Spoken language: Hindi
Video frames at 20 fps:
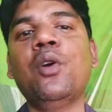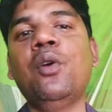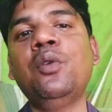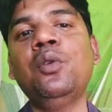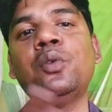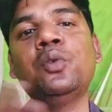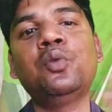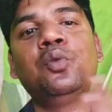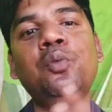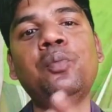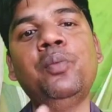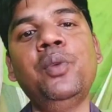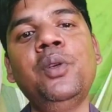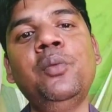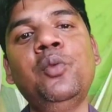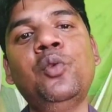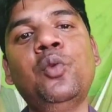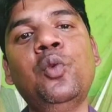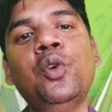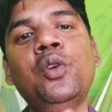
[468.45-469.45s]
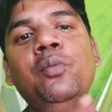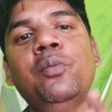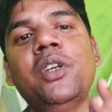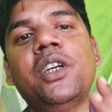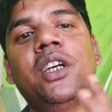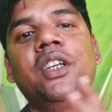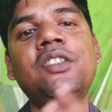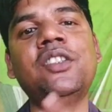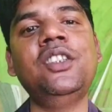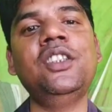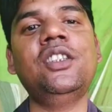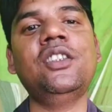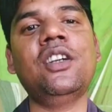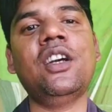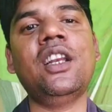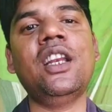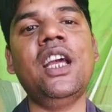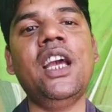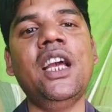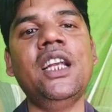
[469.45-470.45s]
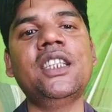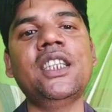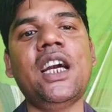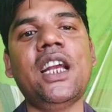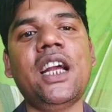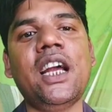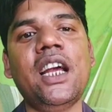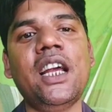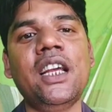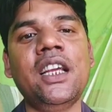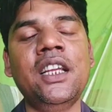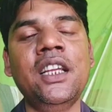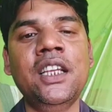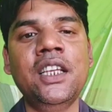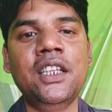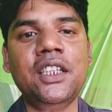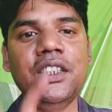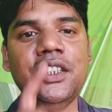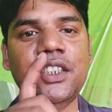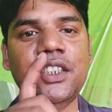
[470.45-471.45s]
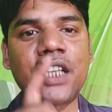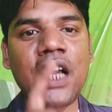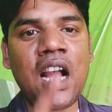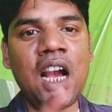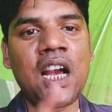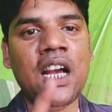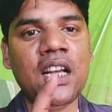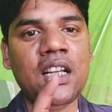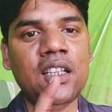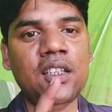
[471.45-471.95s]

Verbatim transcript: और वो सुप्रीम कोर्ट में घसीट कर लाया जा रहा है या